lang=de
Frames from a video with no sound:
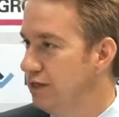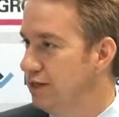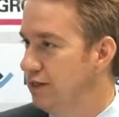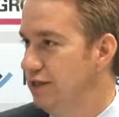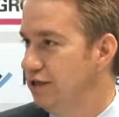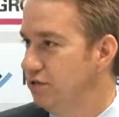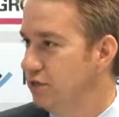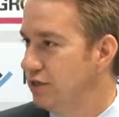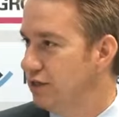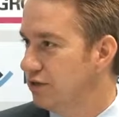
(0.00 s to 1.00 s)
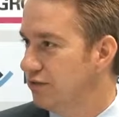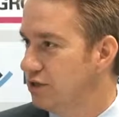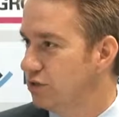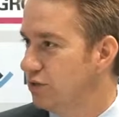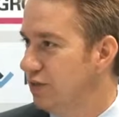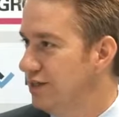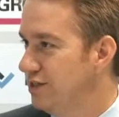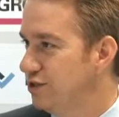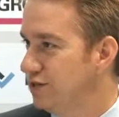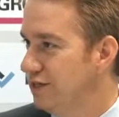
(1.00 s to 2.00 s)
die nie dafür gedacht waren, so
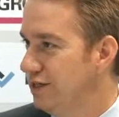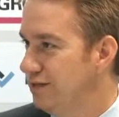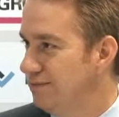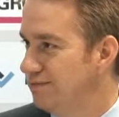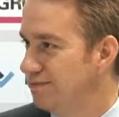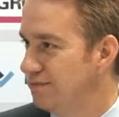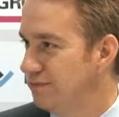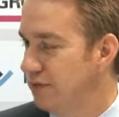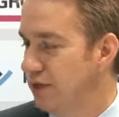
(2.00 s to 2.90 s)
heiß zu werden. Mhm.